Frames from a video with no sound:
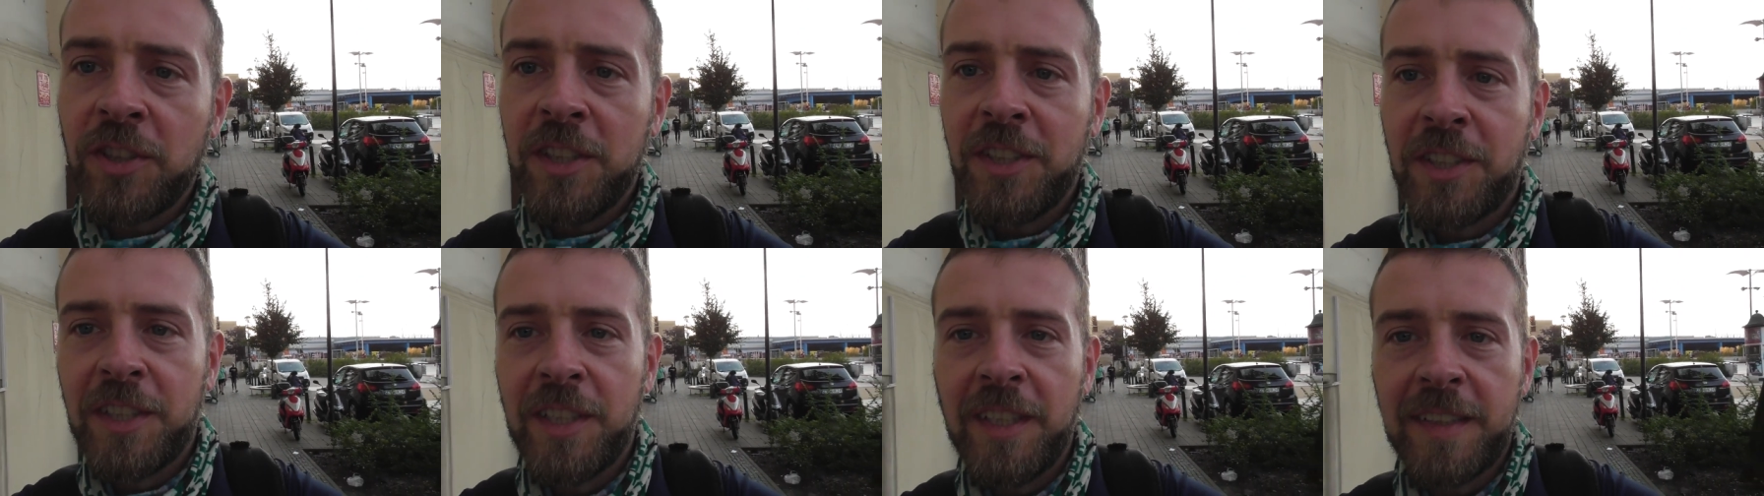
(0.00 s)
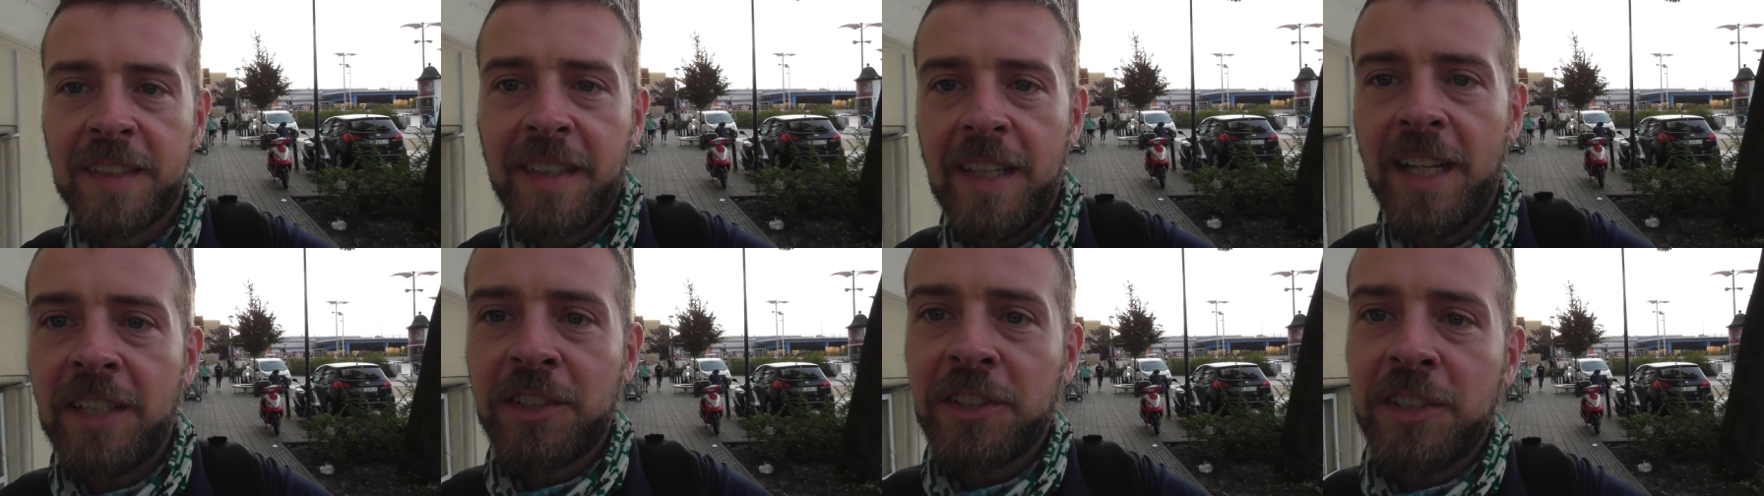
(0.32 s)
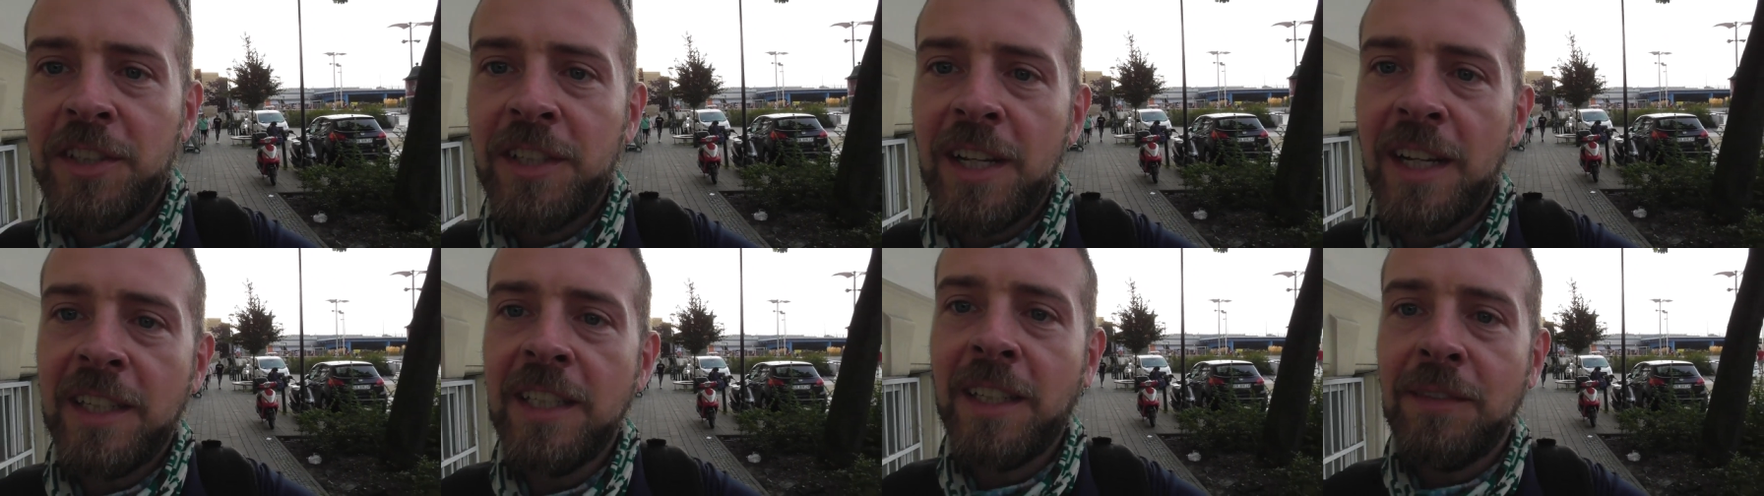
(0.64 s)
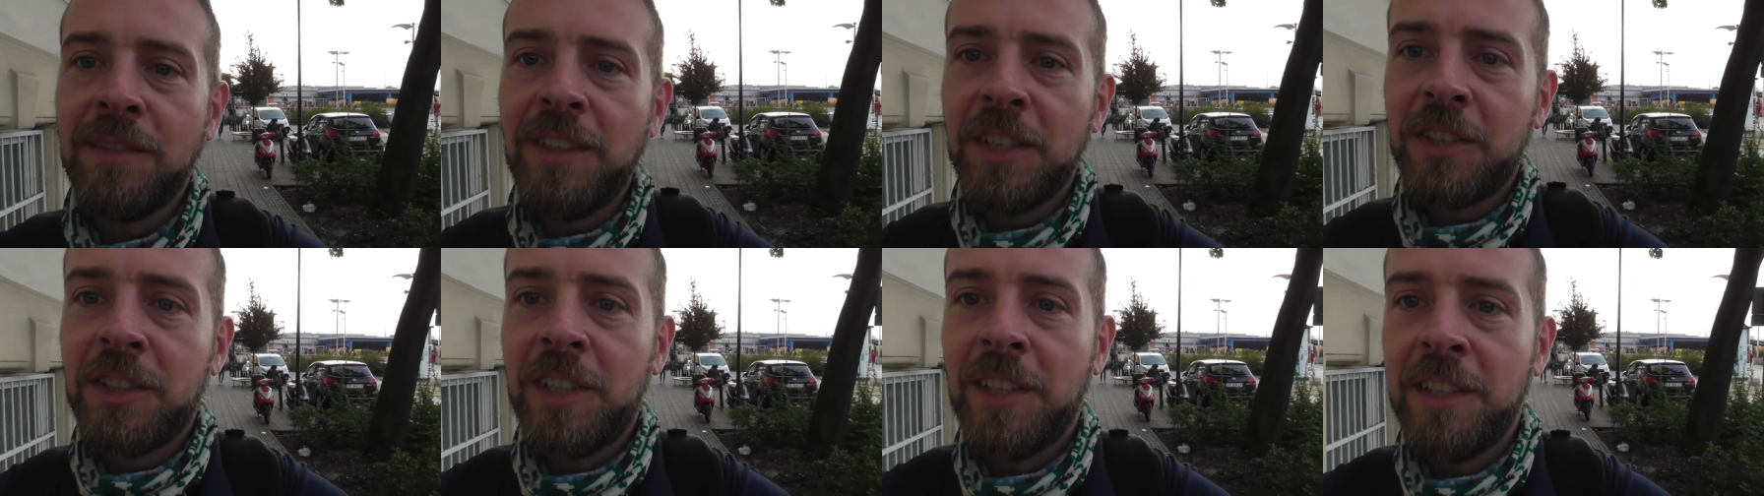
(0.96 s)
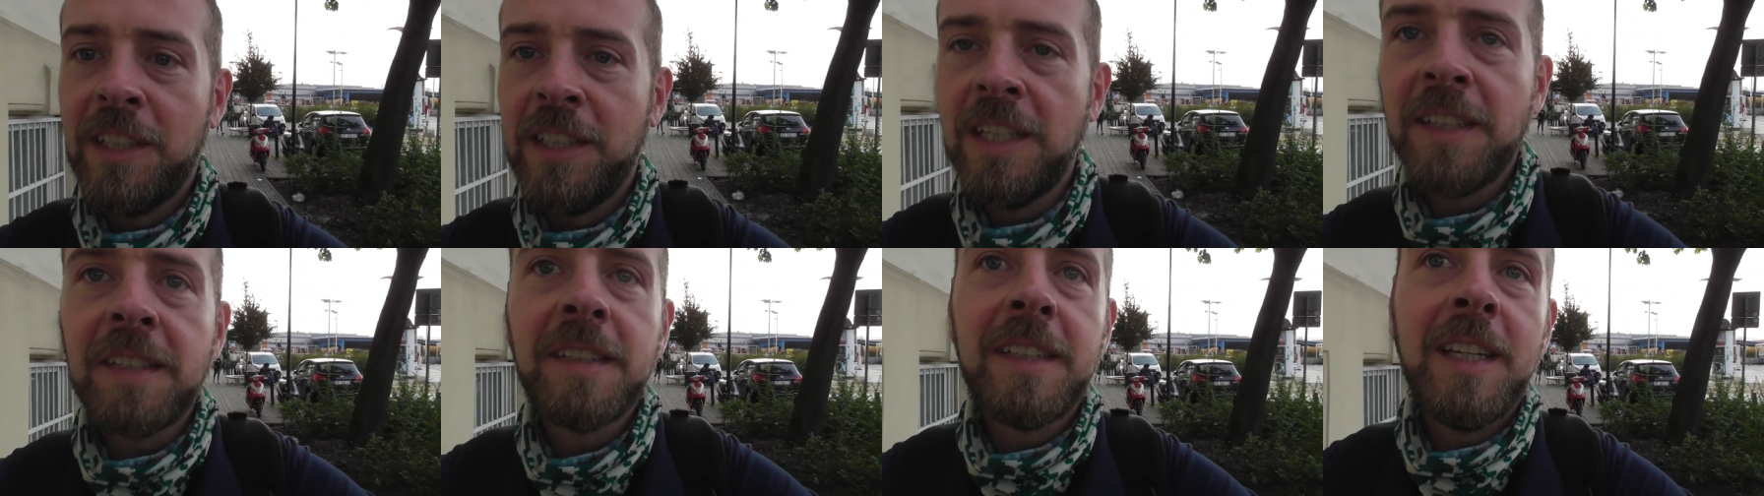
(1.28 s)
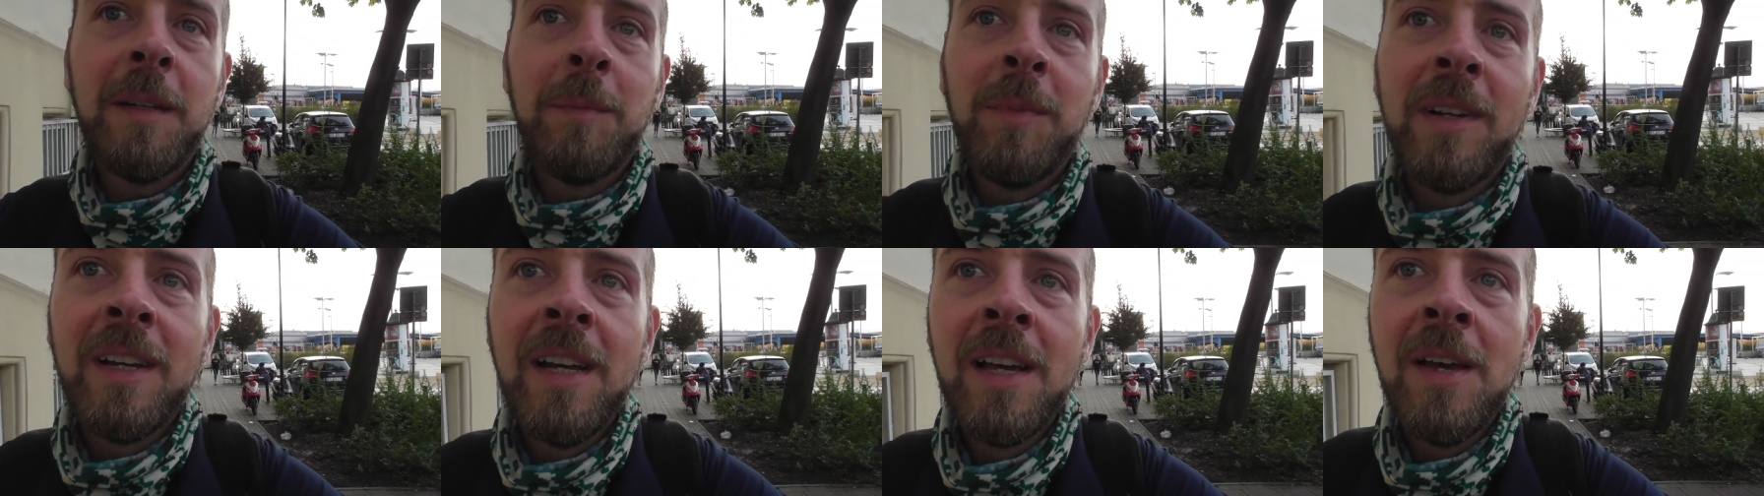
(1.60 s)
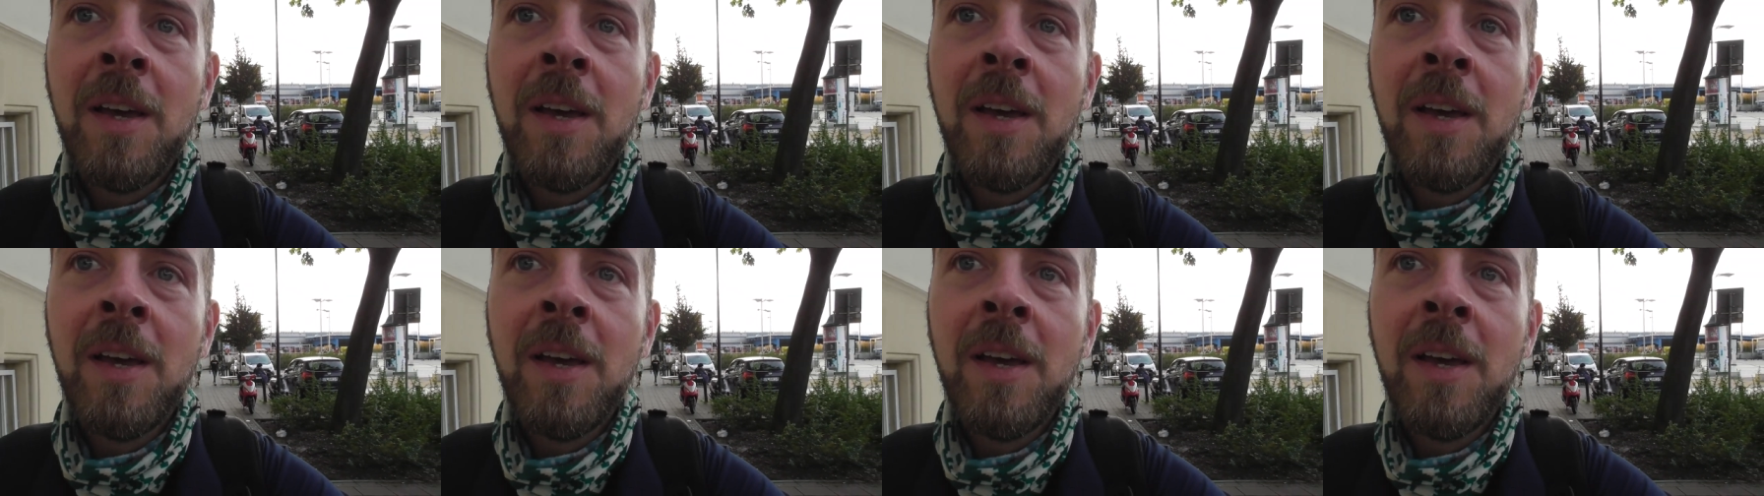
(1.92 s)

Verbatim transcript: części jest leśny, a ja w lesie nie jestem.